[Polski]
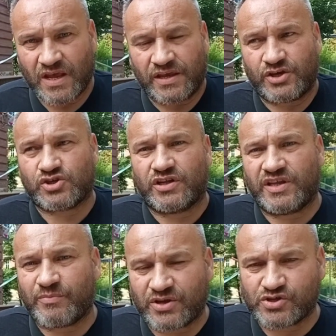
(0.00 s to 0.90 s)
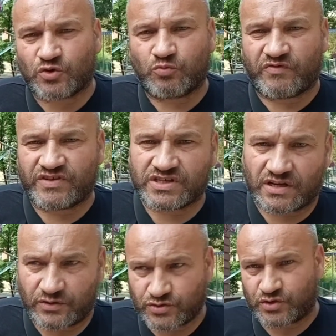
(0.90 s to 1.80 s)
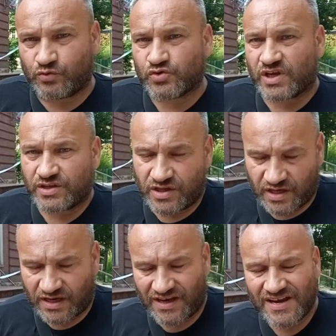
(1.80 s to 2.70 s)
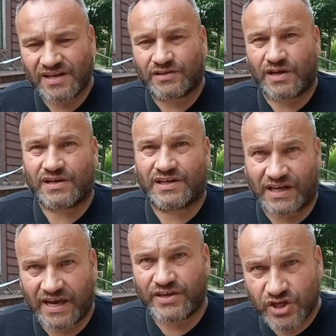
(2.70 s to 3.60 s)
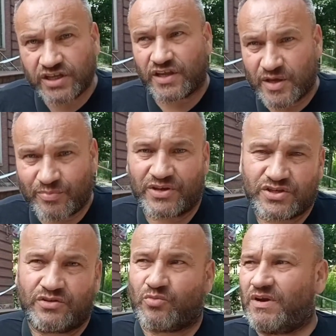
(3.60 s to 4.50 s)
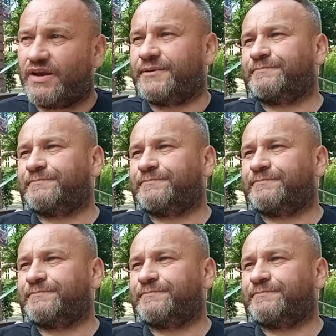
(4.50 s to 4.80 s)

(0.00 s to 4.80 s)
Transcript: Jeżeli nie będzie odpowiedzialności urzędnika, Która, ten no- kraj no, nigdy nie będzie normalny.